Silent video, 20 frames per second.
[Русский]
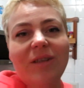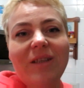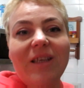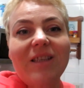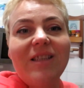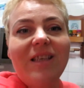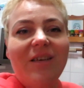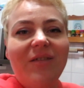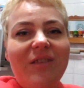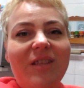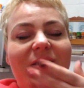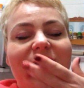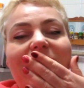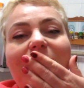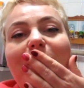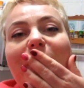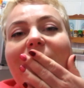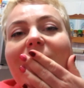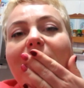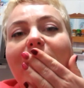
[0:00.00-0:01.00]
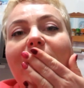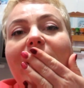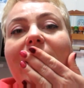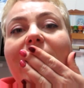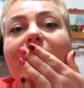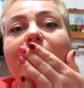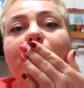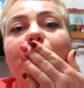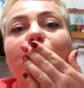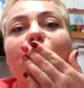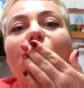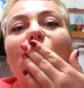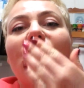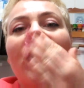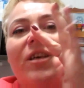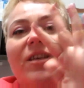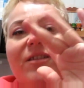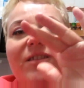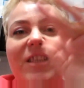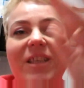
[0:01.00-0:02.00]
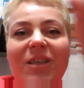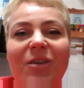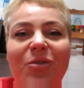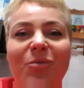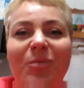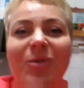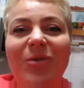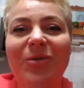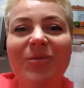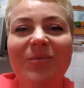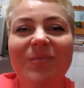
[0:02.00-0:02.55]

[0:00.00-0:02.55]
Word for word: до завтра. Всем пока-пока. Всех люблю.